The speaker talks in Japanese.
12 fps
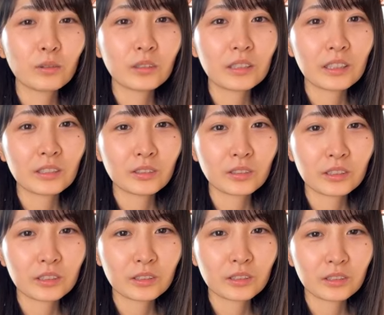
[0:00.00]
送りやす
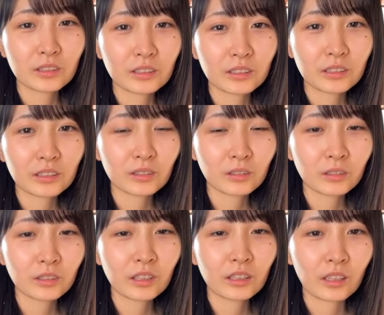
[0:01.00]
い人
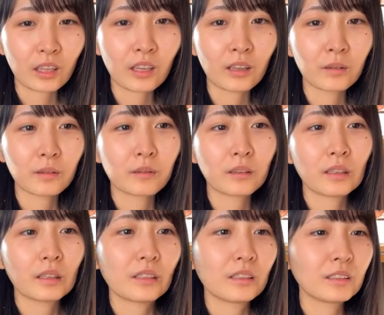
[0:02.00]
すぎて
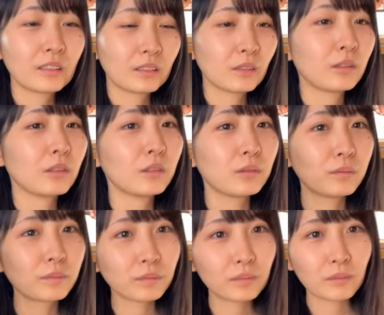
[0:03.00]
そ
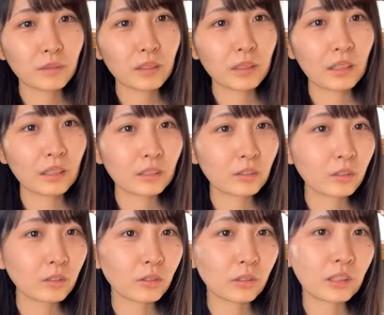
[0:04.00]
うなんか
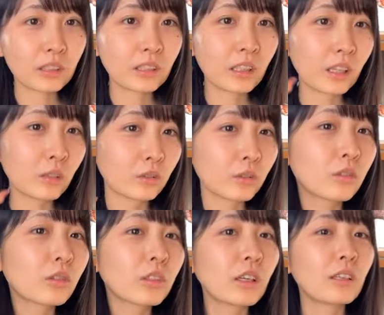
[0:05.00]
ちょっと聞きたいこと
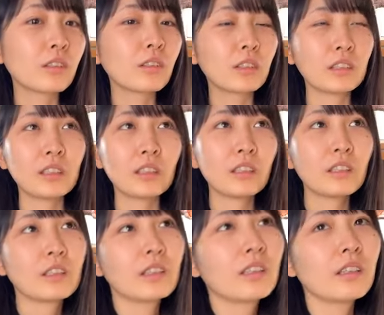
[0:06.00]
とかある時
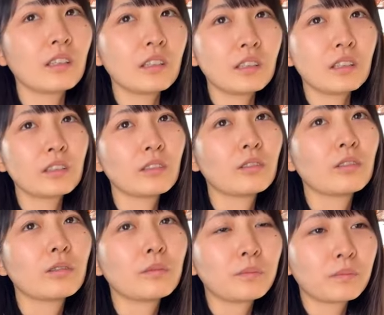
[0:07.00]
そ